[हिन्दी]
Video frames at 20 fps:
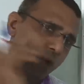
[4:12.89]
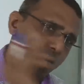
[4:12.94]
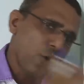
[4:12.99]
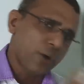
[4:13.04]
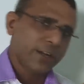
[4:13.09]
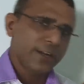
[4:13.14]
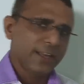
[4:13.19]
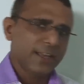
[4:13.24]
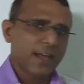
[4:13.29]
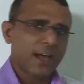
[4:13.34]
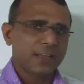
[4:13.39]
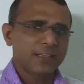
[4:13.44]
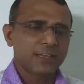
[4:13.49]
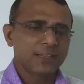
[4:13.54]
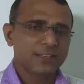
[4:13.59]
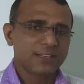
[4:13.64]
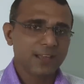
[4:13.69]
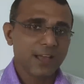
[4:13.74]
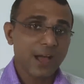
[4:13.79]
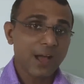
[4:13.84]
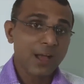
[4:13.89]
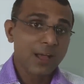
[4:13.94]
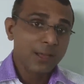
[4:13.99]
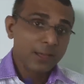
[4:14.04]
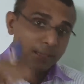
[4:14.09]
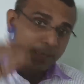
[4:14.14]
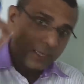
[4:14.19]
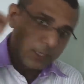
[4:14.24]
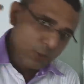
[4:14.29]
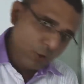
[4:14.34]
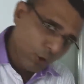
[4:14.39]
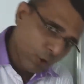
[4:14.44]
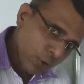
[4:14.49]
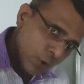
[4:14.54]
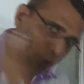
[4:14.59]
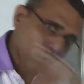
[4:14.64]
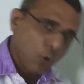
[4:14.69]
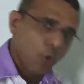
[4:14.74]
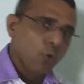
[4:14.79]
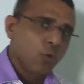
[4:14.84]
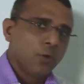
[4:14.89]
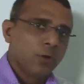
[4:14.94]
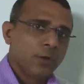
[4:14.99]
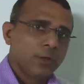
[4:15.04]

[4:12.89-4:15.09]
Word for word: कोर्ट ने यह आदेश दिया कि दोनों दो